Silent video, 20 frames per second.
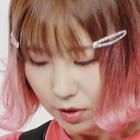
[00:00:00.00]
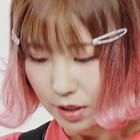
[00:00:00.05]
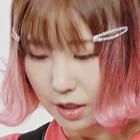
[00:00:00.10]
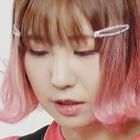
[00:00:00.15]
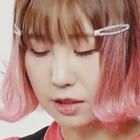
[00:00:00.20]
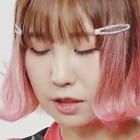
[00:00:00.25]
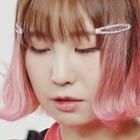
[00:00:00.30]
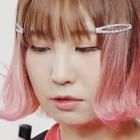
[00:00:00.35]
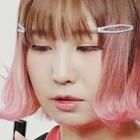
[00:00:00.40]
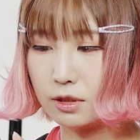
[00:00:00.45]
も
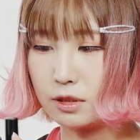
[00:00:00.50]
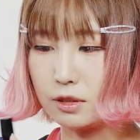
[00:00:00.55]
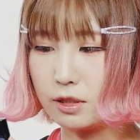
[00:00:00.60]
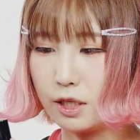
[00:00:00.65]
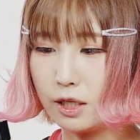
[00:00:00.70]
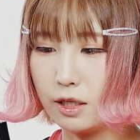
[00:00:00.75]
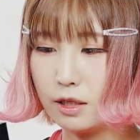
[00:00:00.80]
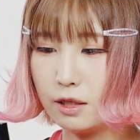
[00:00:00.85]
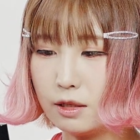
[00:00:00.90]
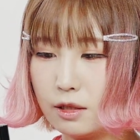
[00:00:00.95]
入ってるんです
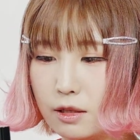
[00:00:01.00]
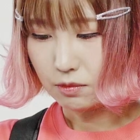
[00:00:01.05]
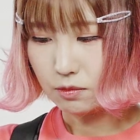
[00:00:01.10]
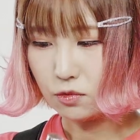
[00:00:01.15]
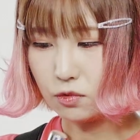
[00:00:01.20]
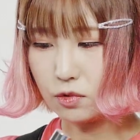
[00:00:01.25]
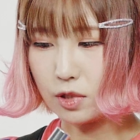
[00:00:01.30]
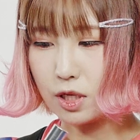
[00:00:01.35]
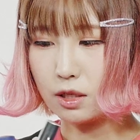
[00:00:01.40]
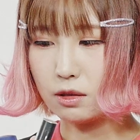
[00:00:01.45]
ね
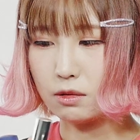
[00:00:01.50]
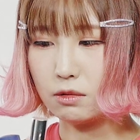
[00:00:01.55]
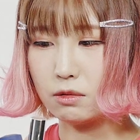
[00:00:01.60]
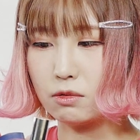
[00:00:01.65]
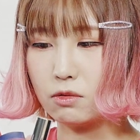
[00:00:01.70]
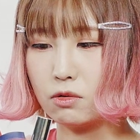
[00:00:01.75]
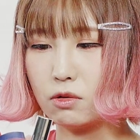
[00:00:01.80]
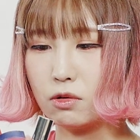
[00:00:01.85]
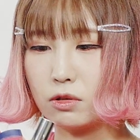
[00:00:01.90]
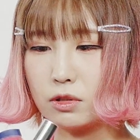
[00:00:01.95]
もう結
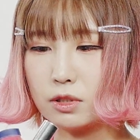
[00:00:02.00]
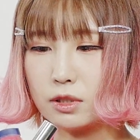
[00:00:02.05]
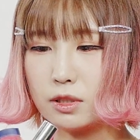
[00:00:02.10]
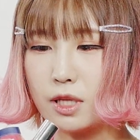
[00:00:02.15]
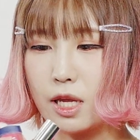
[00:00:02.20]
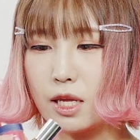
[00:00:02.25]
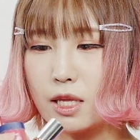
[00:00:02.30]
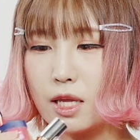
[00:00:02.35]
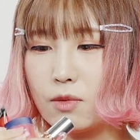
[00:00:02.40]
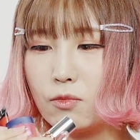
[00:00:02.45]
構
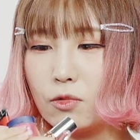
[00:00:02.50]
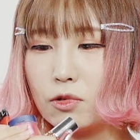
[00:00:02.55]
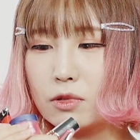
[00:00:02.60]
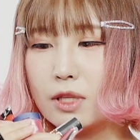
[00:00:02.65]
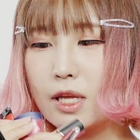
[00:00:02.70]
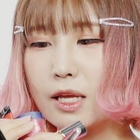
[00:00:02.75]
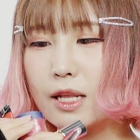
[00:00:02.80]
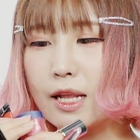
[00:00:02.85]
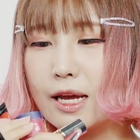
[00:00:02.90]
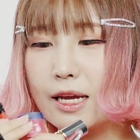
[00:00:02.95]
手で持
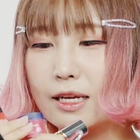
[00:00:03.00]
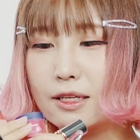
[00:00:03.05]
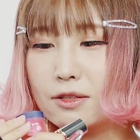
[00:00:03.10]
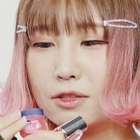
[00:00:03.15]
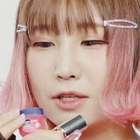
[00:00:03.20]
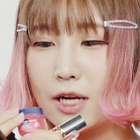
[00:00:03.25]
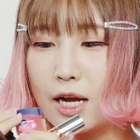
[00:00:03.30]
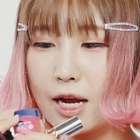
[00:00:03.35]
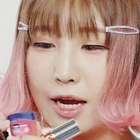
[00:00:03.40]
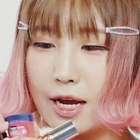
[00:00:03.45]
てない
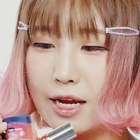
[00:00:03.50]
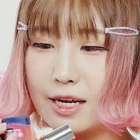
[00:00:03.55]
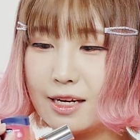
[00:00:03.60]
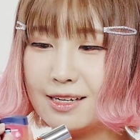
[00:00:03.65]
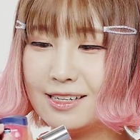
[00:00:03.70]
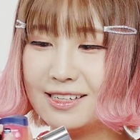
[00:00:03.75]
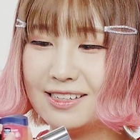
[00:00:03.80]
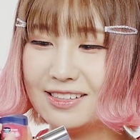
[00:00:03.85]
ぐらい